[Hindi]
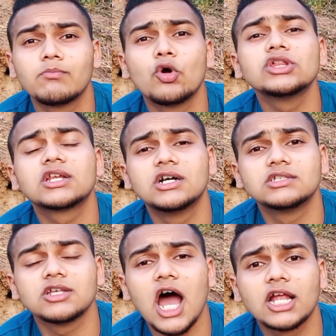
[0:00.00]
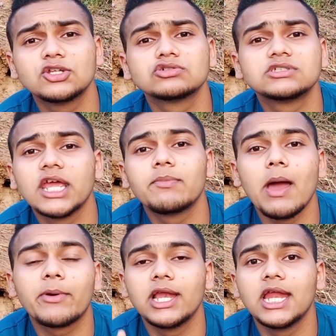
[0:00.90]
बॉयज एंड गर्ल्स आज जो स्नेक पे
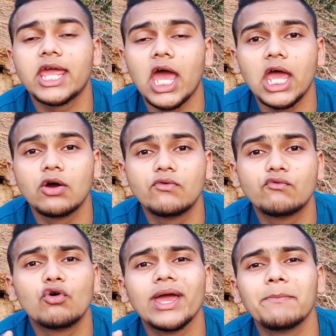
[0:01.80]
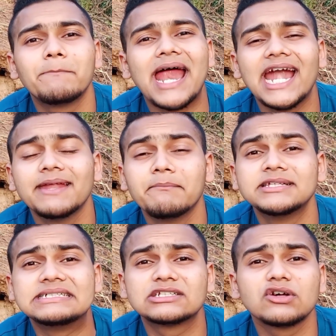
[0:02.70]
आपके लिए लेके आया हूँ वो है ब्रांड
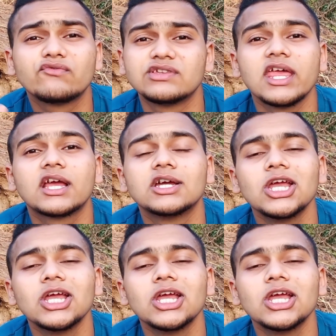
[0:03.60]
एम्बेसिडर ऑफ स्नेक